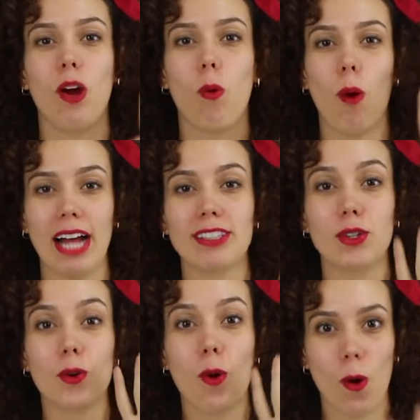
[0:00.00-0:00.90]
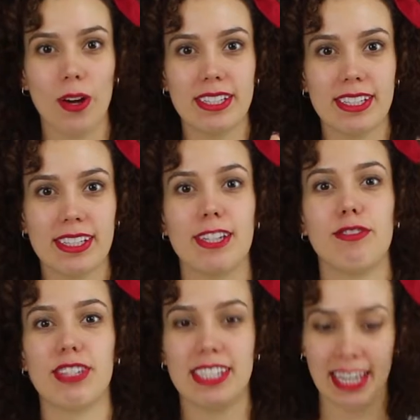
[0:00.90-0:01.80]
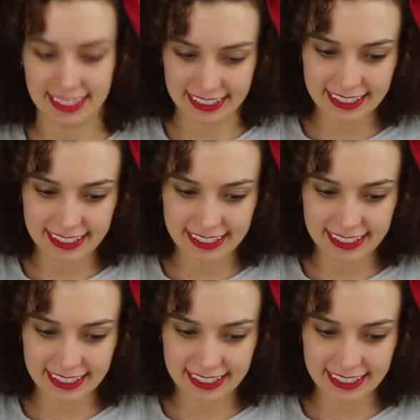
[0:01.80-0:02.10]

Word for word: quatro coisas que você